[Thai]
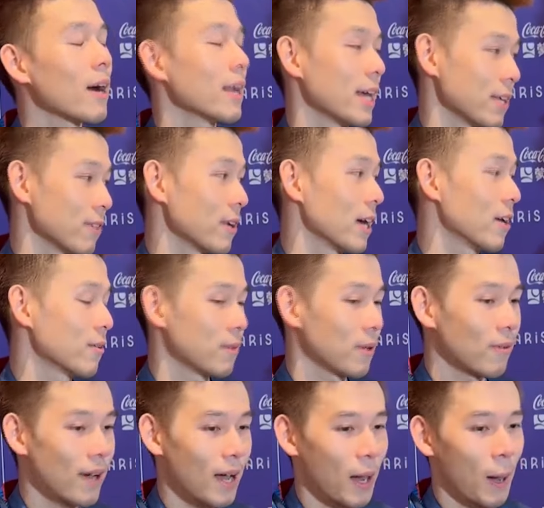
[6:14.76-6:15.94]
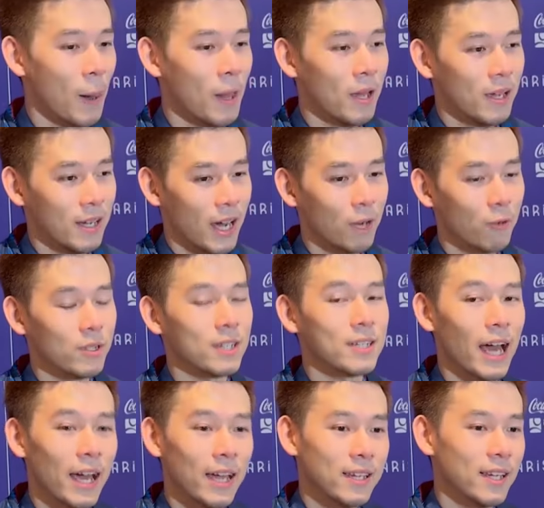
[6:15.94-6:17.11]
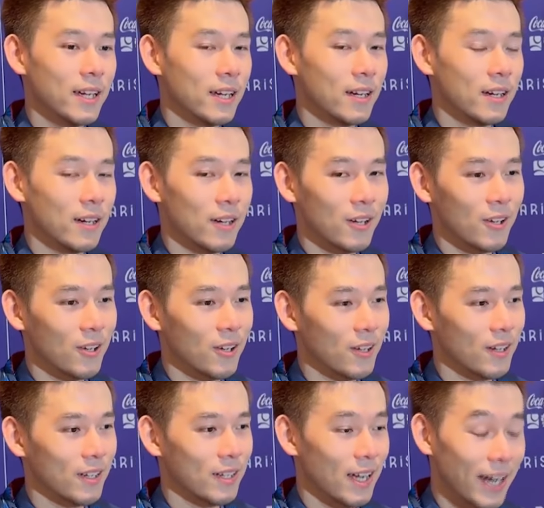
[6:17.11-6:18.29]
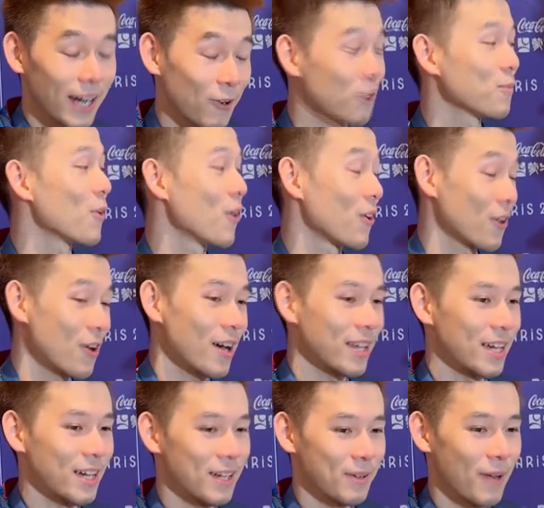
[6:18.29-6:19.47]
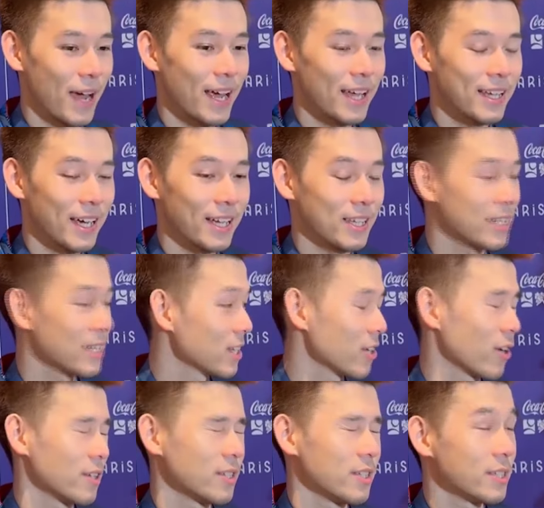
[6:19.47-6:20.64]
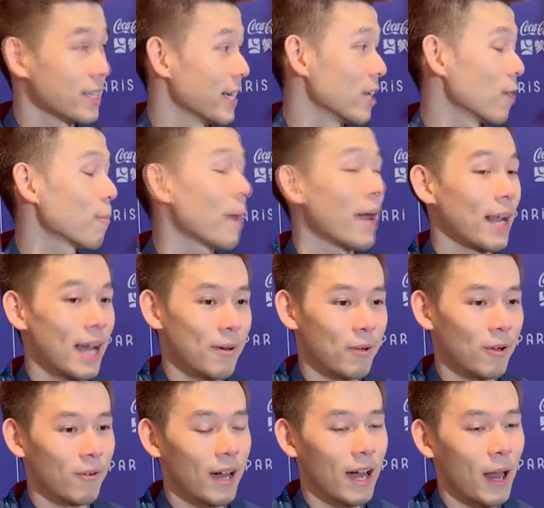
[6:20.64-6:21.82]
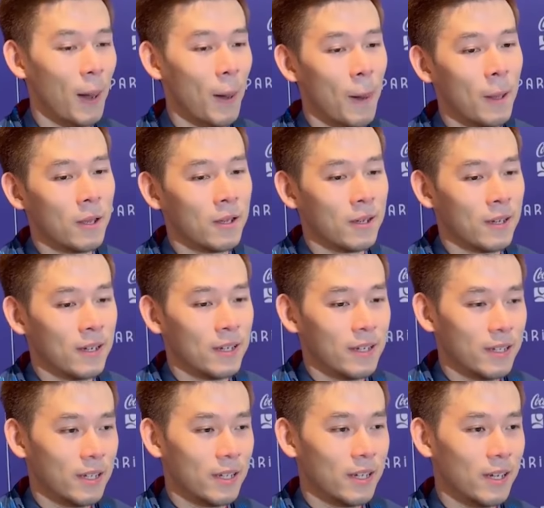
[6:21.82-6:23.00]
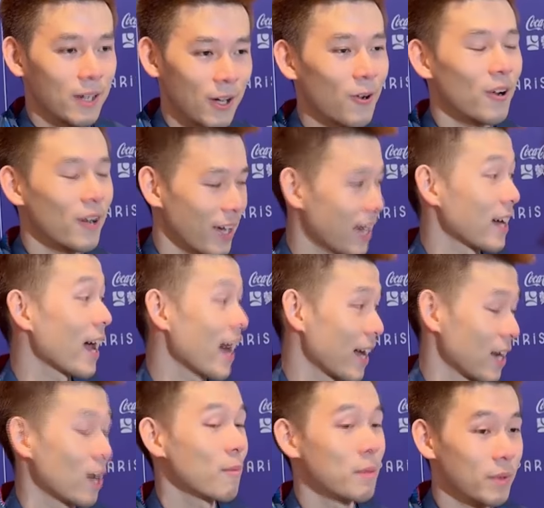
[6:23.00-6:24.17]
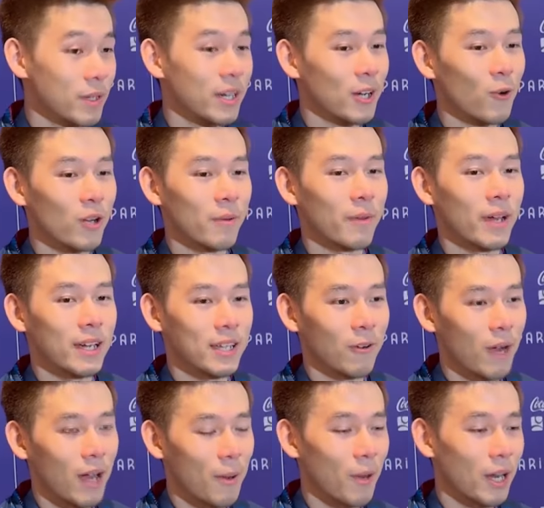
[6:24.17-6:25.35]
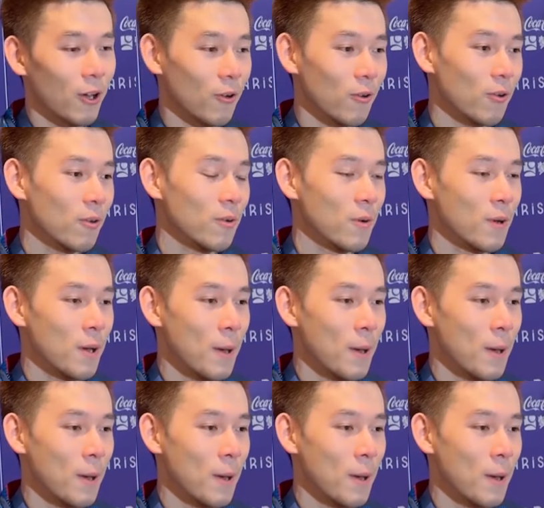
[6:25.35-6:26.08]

สนามบินสุวรรณภูมิจะถึงนะครับตีห้าห้าสิบนี่นะ รัฐมนตรีว่าการกระทรวงการท่องเที่ยวก็จะไปรับนะครับ ไปต้อนรับมีการคล้องพวงมาลัยมีเอารำนะครับไป